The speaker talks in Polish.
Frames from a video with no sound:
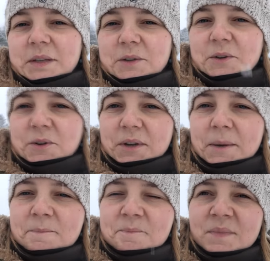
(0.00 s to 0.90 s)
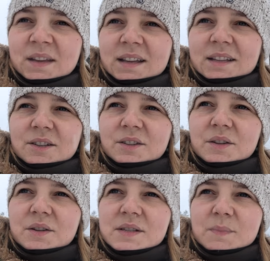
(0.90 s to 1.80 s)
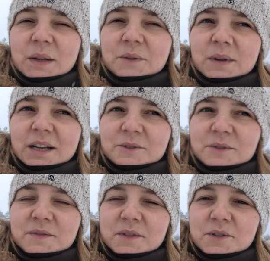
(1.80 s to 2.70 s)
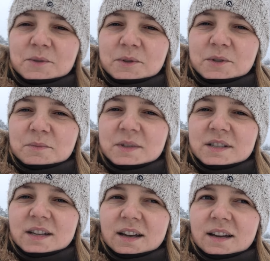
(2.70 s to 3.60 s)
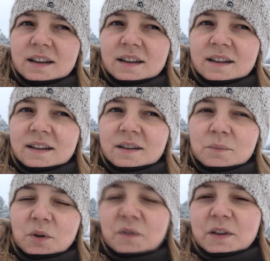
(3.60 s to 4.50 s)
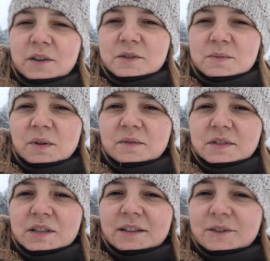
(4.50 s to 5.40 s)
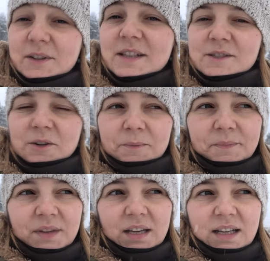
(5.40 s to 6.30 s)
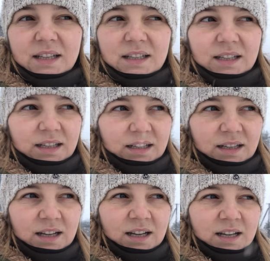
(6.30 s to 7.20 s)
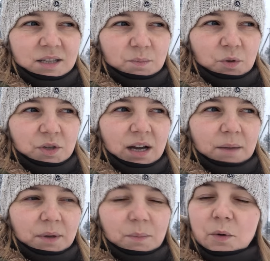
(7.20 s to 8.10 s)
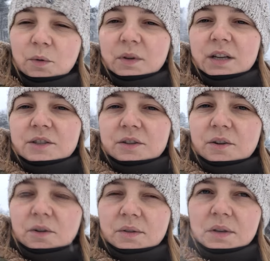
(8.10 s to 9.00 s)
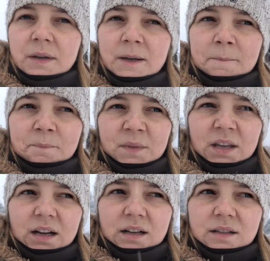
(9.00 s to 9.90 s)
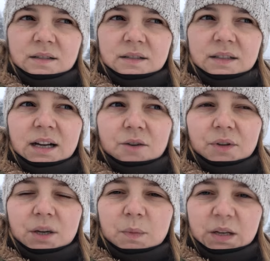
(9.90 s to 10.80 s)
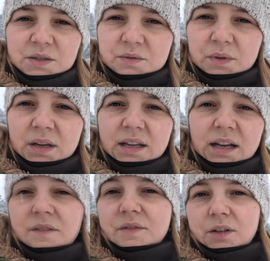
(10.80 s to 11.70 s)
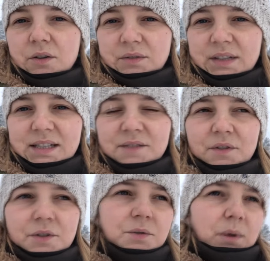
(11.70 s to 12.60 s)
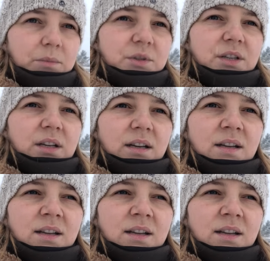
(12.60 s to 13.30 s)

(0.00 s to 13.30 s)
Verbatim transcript: tego konia. No i z panią Kasią stwierdziłyśmy, że po chwili rozmowy, że to jest to. Ja jednak jak spojrzałam na pokrój naszych koni, jak e, garonek pracuje, jak wygląda, stwierdziłam, że